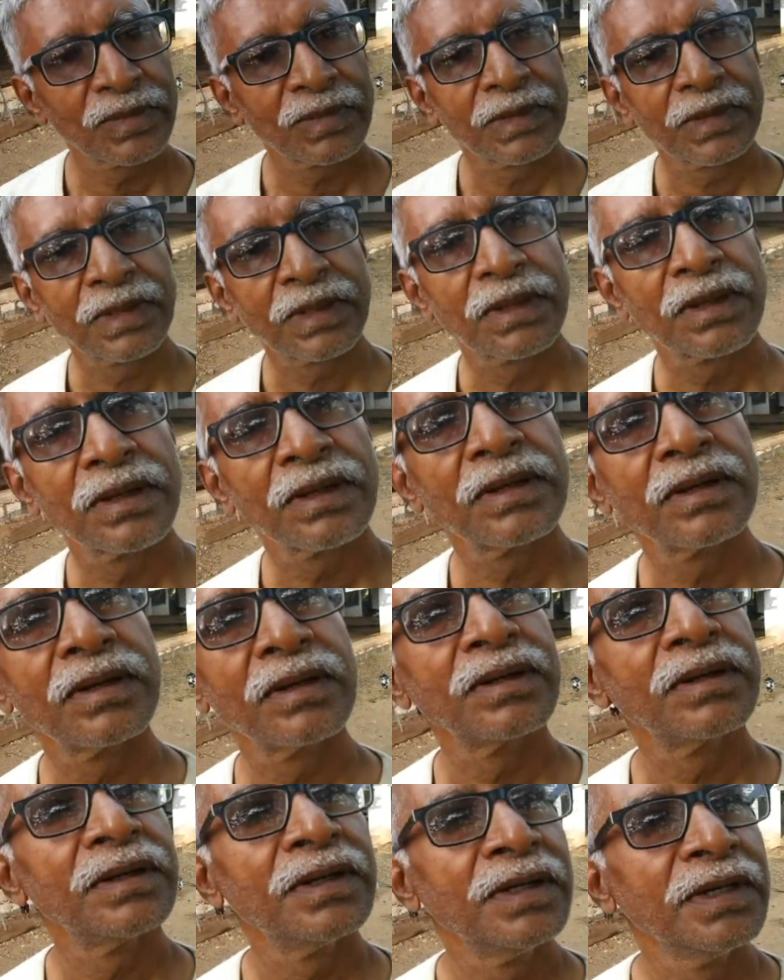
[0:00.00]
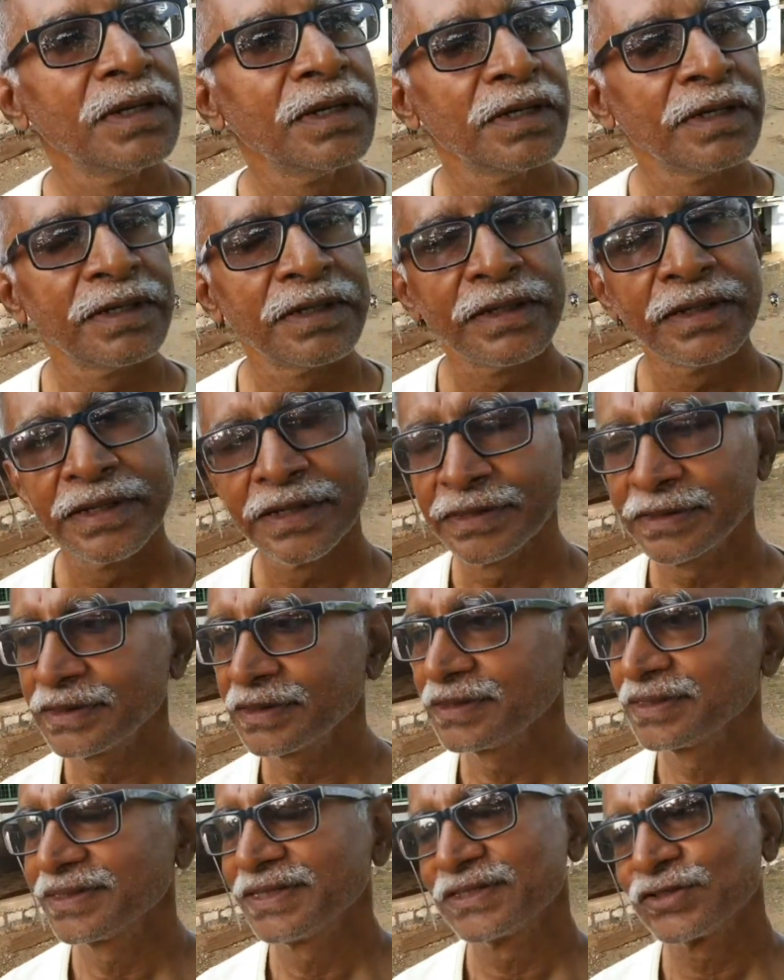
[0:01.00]
உங்களுக்கு வயசு என்ன ஆகுதுங்க சொல்ல எனக்கு
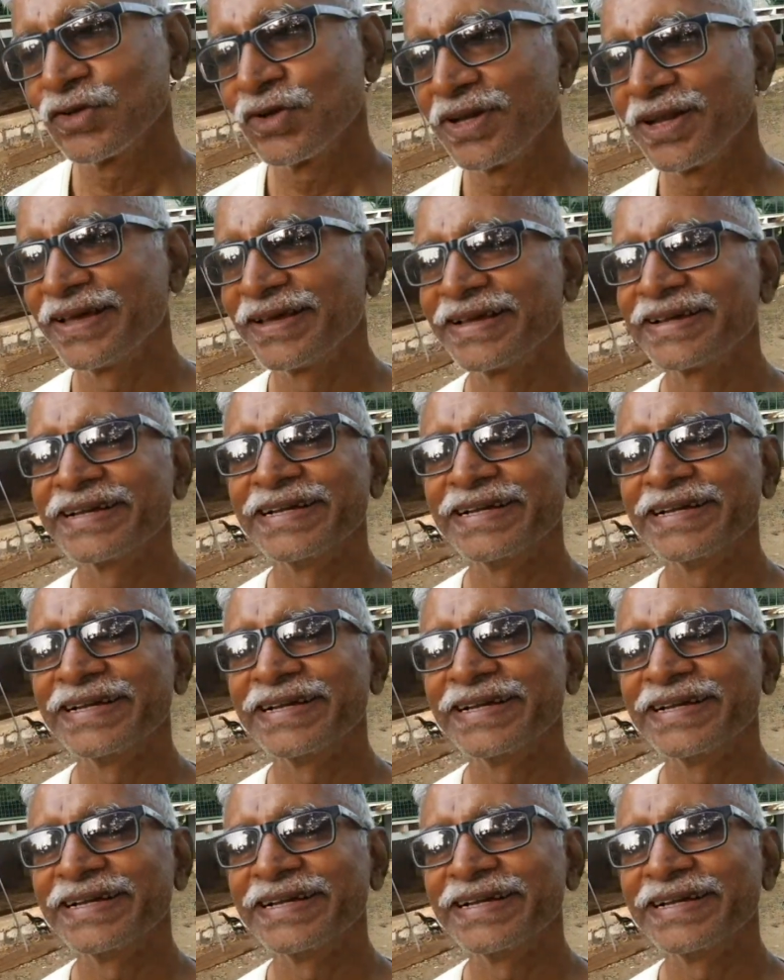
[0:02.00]
சொல்லலாங்க